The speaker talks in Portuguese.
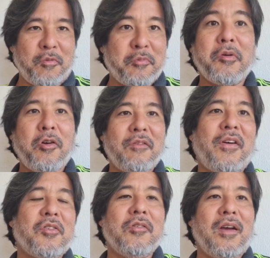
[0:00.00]
procurei em
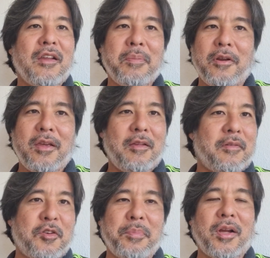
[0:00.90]
vários lugares porque
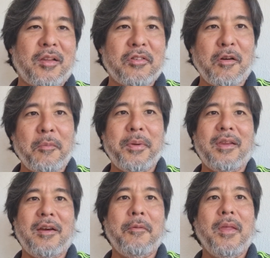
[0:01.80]
tipo cada um tem uma
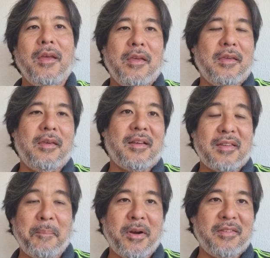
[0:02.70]
opinião e
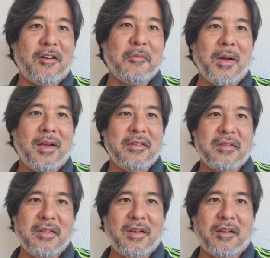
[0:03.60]
as que apareceram
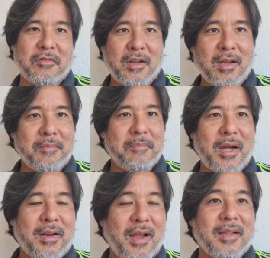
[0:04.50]
mais ficaram lá
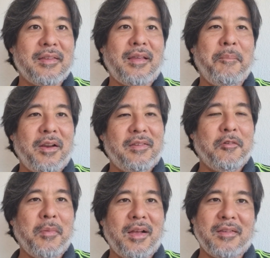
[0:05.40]
marcadas que
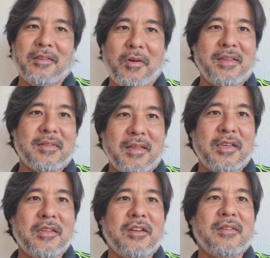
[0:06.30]
apareceram mais então essas
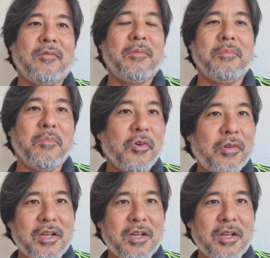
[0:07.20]
aí já são muito